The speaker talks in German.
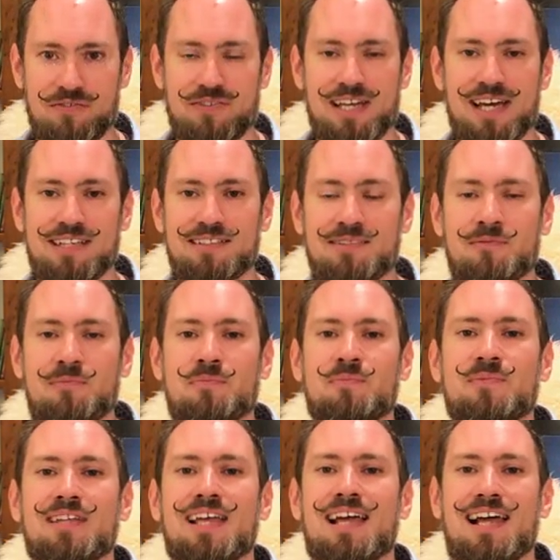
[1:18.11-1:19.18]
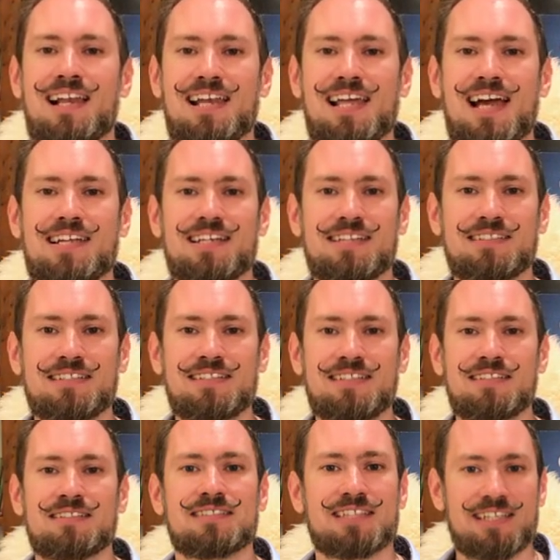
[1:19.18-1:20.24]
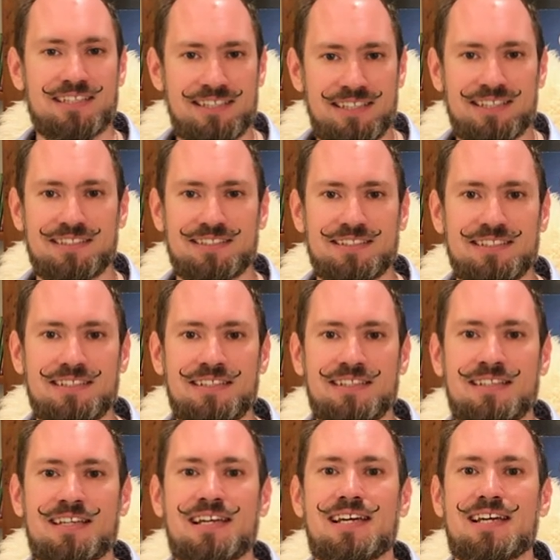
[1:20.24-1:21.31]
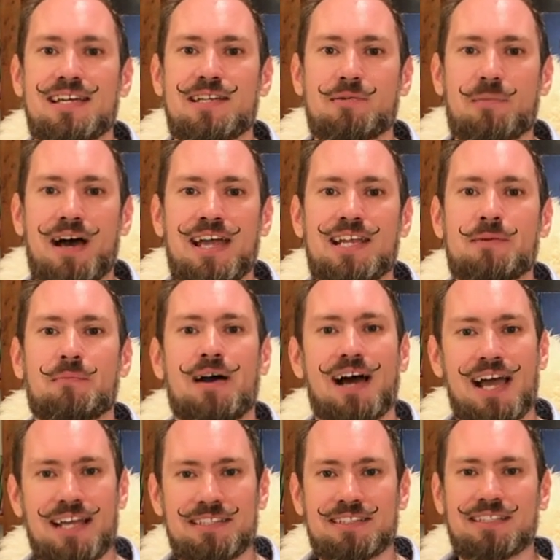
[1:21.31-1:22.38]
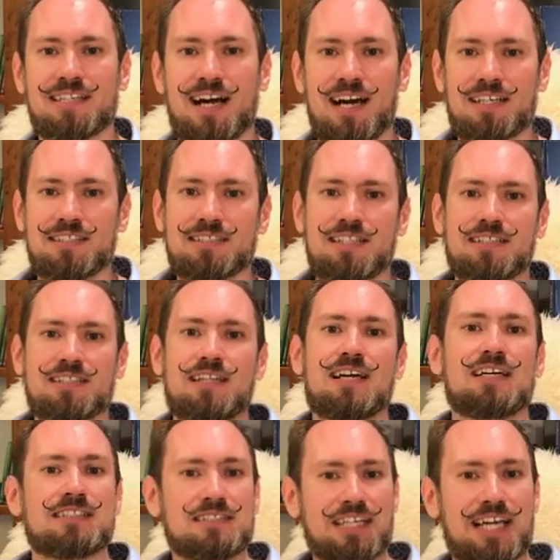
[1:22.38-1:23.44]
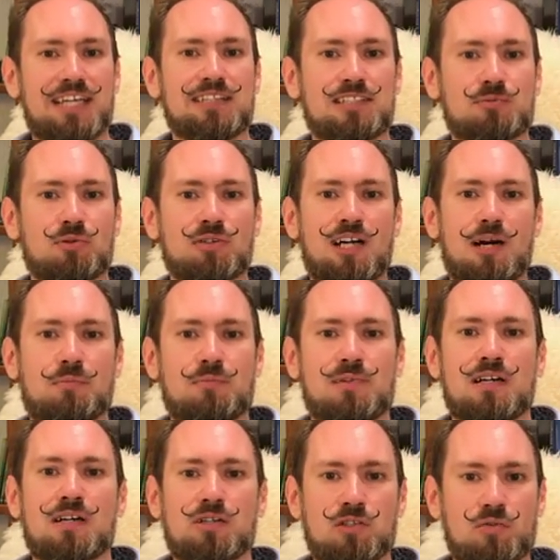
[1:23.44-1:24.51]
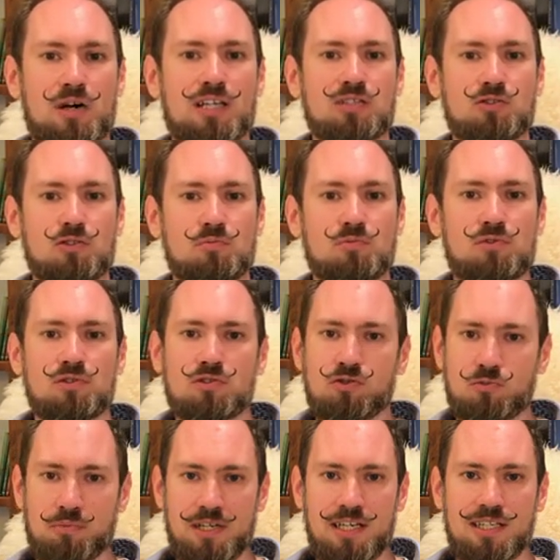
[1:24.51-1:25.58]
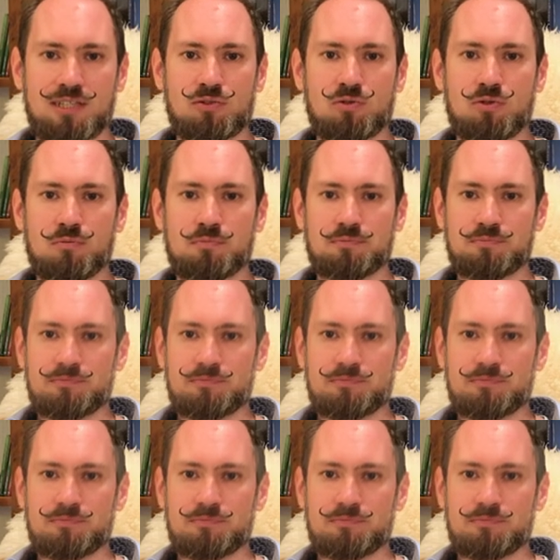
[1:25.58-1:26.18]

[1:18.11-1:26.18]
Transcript: werden, lernen sie, trainieren sie in meinem einzigartigen Trainingsprogramm Quantum Superiorum